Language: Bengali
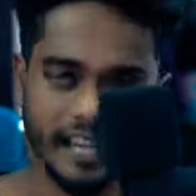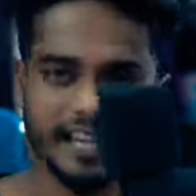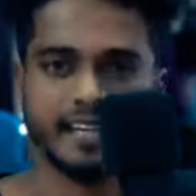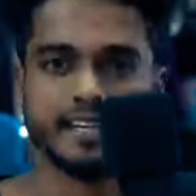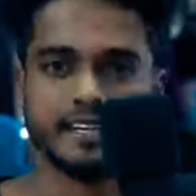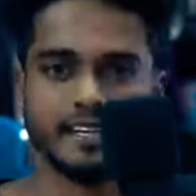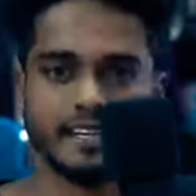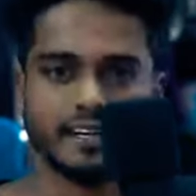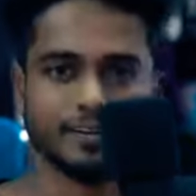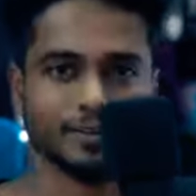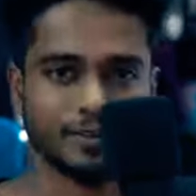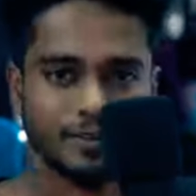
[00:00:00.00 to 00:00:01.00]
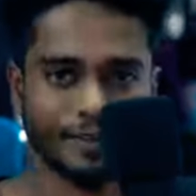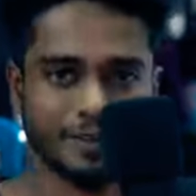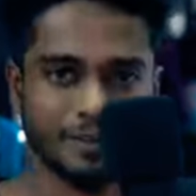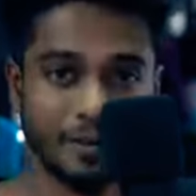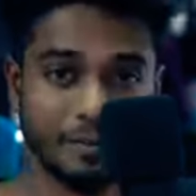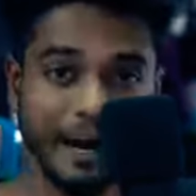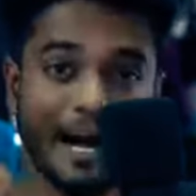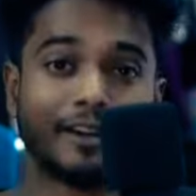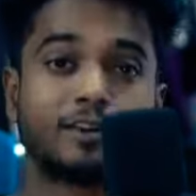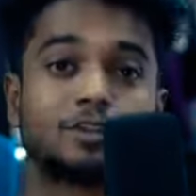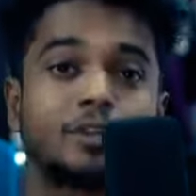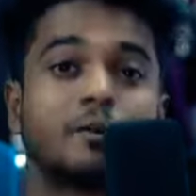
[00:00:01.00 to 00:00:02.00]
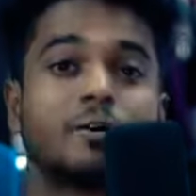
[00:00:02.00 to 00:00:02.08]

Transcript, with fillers: হ্যাঁ কারণ ভালো